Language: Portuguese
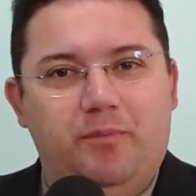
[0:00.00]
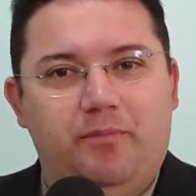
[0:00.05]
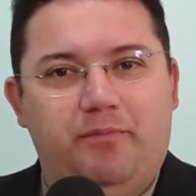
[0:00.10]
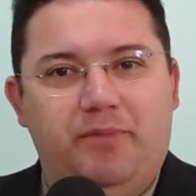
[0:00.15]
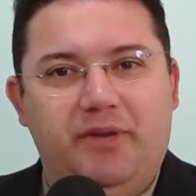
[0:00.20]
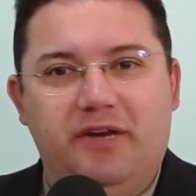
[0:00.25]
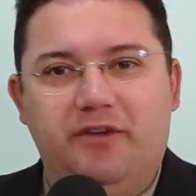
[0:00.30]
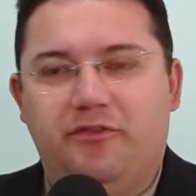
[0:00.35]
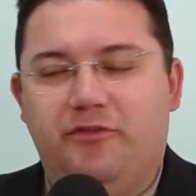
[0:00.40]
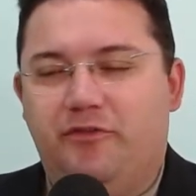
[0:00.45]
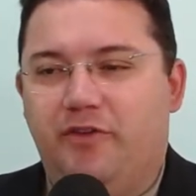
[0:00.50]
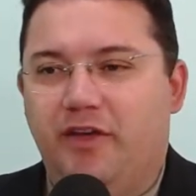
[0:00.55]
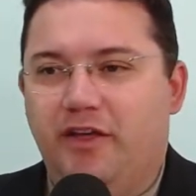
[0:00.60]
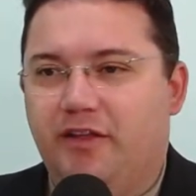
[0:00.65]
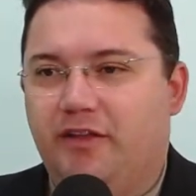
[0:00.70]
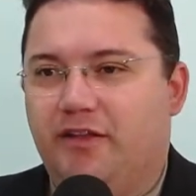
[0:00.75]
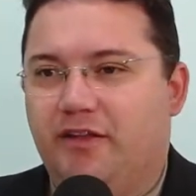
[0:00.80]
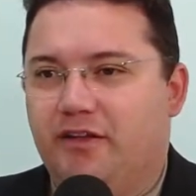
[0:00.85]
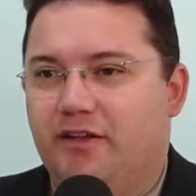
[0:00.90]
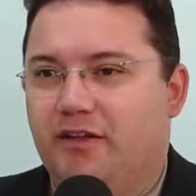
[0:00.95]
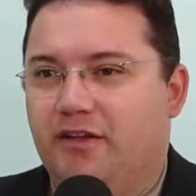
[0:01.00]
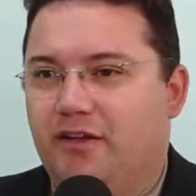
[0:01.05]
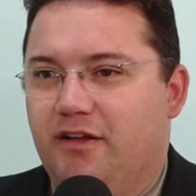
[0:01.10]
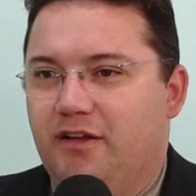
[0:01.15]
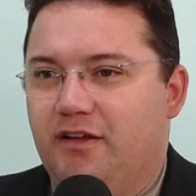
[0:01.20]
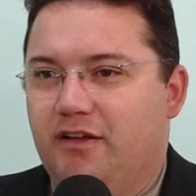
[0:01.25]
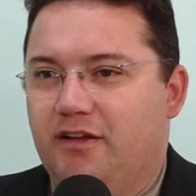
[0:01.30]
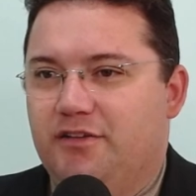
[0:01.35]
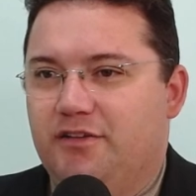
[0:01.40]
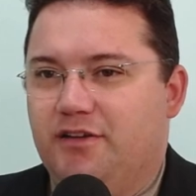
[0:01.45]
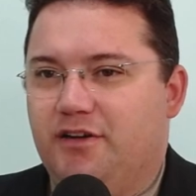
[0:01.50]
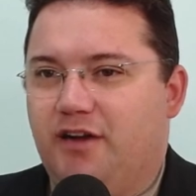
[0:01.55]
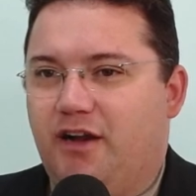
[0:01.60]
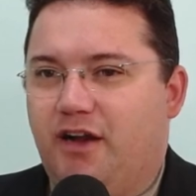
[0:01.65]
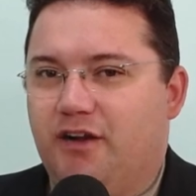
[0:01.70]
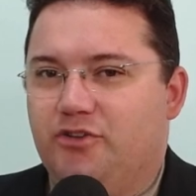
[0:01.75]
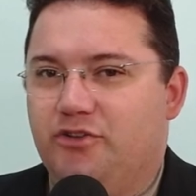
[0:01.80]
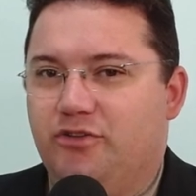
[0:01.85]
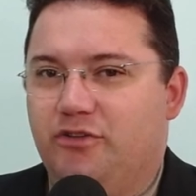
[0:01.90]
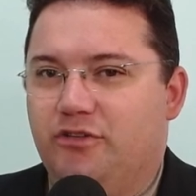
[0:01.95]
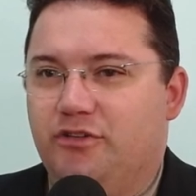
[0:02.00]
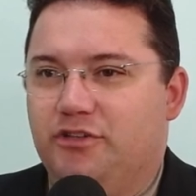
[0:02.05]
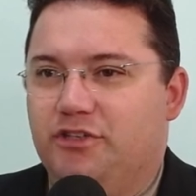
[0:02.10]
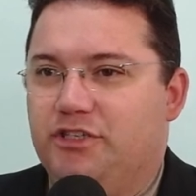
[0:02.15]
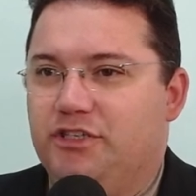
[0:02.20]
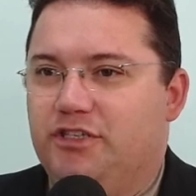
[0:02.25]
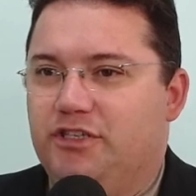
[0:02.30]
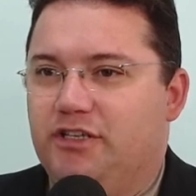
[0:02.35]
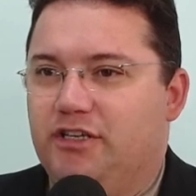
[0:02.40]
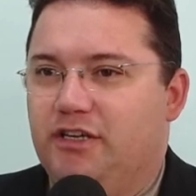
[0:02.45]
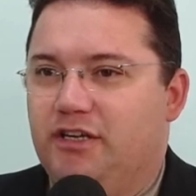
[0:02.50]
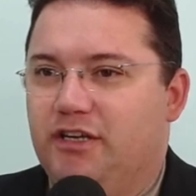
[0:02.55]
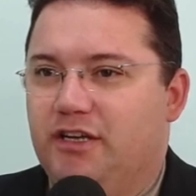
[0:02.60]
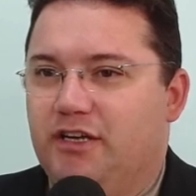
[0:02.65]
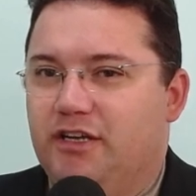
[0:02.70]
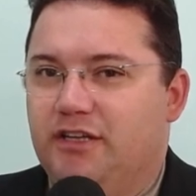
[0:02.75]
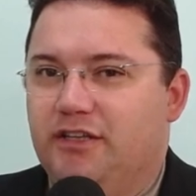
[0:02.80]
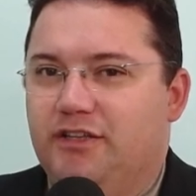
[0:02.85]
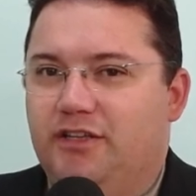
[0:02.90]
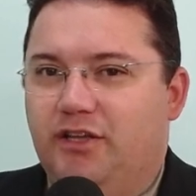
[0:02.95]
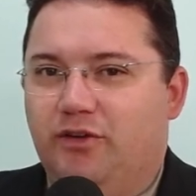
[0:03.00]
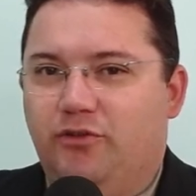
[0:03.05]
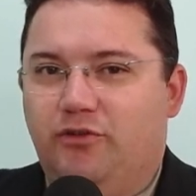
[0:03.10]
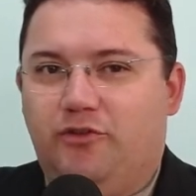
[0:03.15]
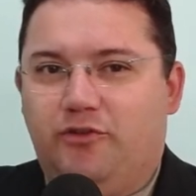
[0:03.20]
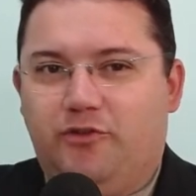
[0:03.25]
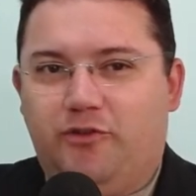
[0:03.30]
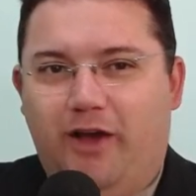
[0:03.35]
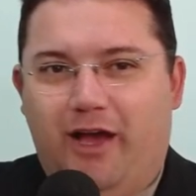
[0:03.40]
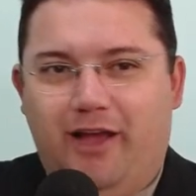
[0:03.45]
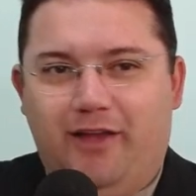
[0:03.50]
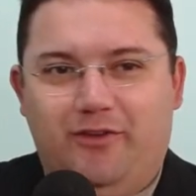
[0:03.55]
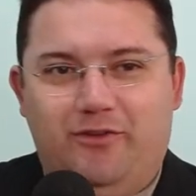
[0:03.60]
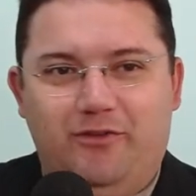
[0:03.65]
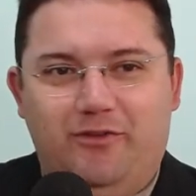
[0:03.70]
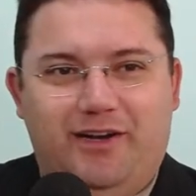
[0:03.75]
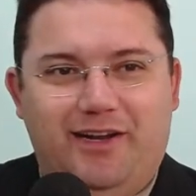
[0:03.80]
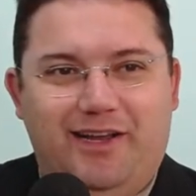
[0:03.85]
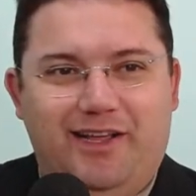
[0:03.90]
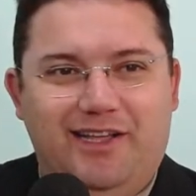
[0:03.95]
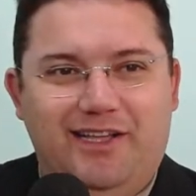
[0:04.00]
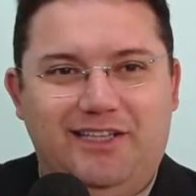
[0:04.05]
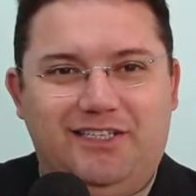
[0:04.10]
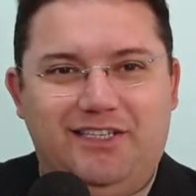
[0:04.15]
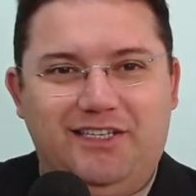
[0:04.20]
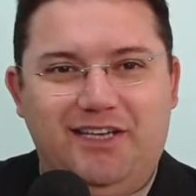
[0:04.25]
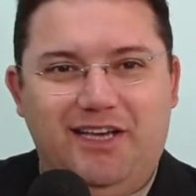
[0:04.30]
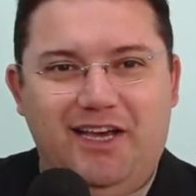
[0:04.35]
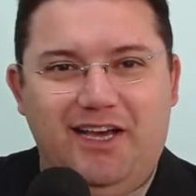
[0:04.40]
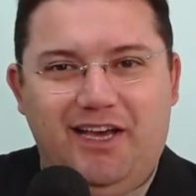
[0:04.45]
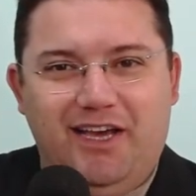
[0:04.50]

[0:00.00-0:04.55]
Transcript: perfeita de cardiologia Deus faz no crente,